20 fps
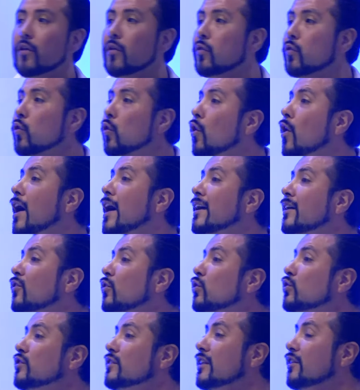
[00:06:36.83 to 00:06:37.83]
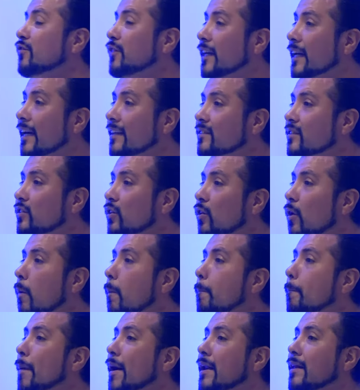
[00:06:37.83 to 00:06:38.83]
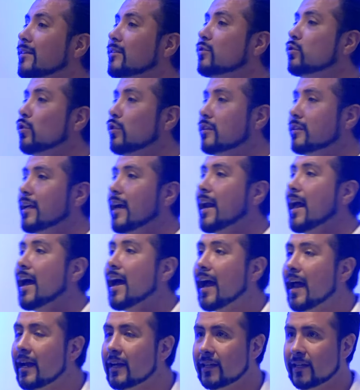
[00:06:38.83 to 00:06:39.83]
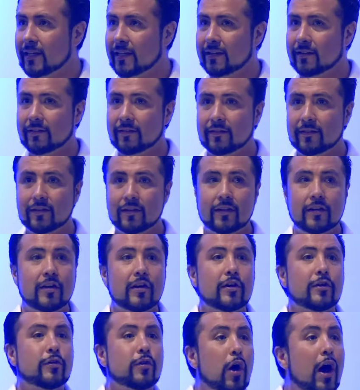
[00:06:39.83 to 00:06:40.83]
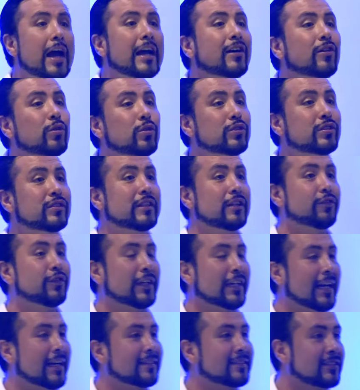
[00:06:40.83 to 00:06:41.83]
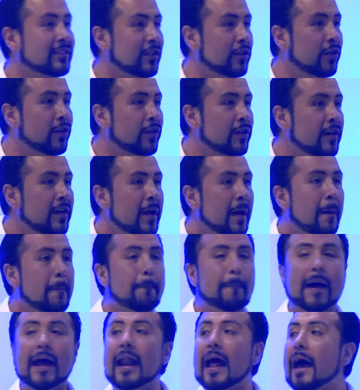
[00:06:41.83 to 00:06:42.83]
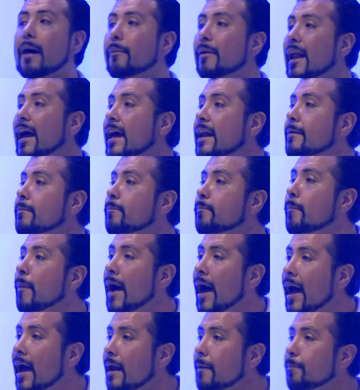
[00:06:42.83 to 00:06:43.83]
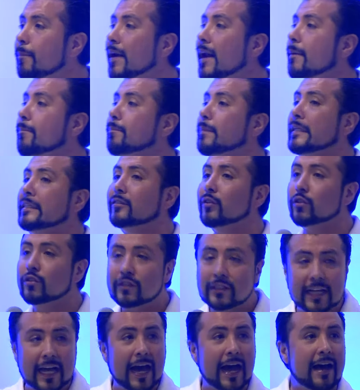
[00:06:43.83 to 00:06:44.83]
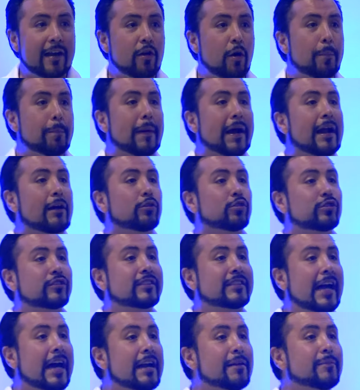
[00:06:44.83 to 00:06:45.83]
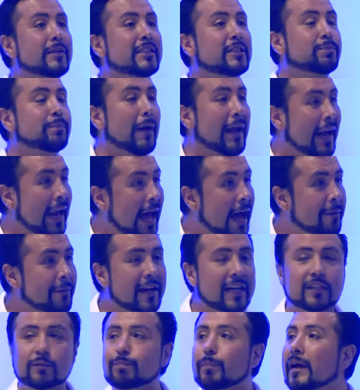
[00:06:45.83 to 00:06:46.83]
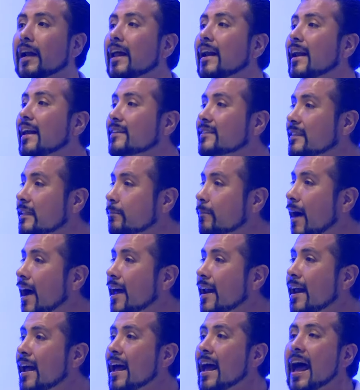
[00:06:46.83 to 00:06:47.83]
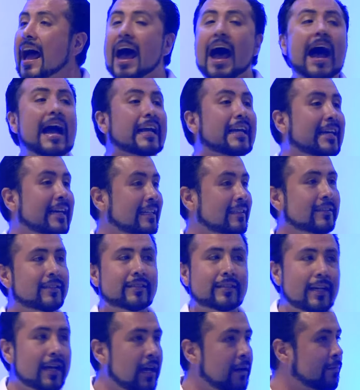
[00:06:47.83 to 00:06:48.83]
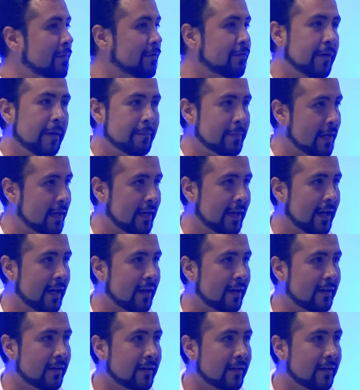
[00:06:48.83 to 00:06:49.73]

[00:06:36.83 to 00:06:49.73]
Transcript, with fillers: No hay justificación para insultar a alguien. No hay justificación para hablar mal, para pisotear o para usar mis palabras para lastimar a quien sea en mi familia.